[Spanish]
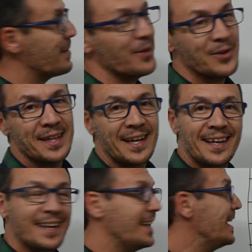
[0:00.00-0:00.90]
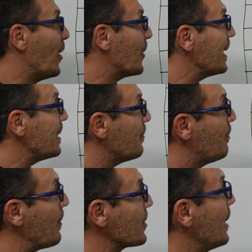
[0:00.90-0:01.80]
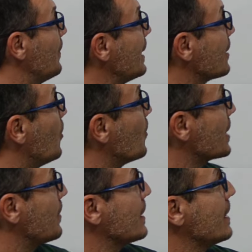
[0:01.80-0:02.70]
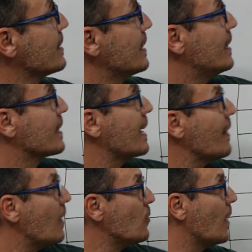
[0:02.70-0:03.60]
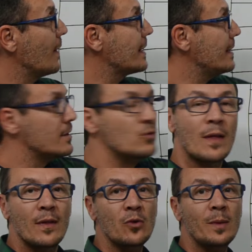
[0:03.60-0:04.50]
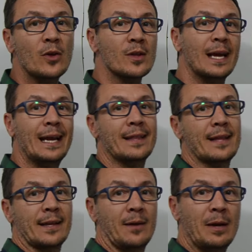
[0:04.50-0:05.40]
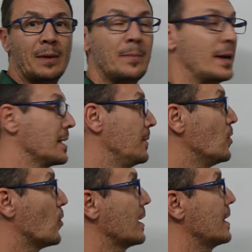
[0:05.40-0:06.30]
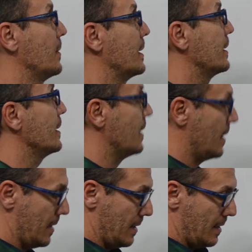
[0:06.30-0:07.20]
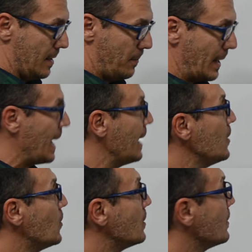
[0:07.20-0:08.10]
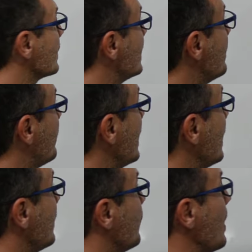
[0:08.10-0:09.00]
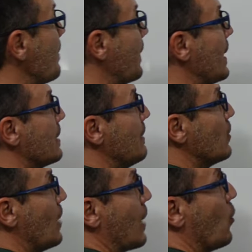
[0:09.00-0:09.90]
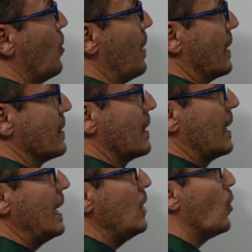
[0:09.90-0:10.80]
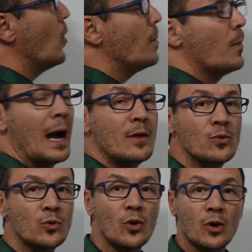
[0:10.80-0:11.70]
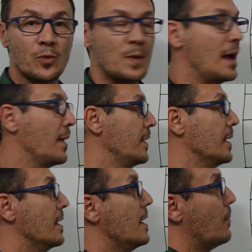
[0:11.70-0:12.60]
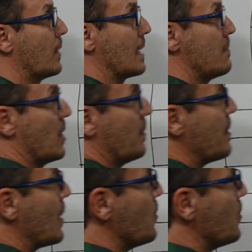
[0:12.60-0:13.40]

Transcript: perdón, y ahora vamos a ver cómo se representa cada una de estas lecturas de números en esta tabla, ¿vale? Para escribirlo correctamente. Para ello, siempre voy a empezar escribiendo la coma. Y luego hay un truco que os voy a decir. Por ejemplo, el primer